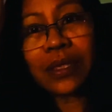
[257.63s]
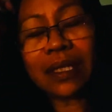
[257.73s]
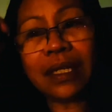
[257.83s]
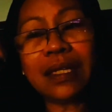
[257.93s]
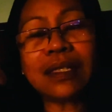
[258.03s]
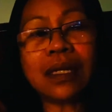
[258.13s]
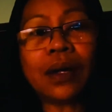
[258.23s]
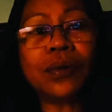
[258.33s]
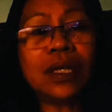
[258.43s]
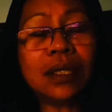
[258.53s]
nagigising
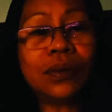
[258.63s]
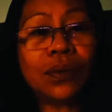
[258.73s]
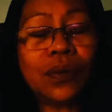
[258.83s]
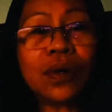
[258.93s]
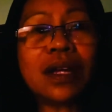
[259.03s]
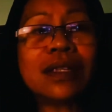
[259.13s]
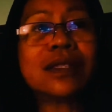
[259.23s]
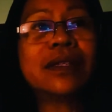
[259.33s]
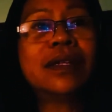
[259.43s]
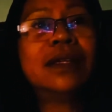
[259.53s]
ako ganitong oras.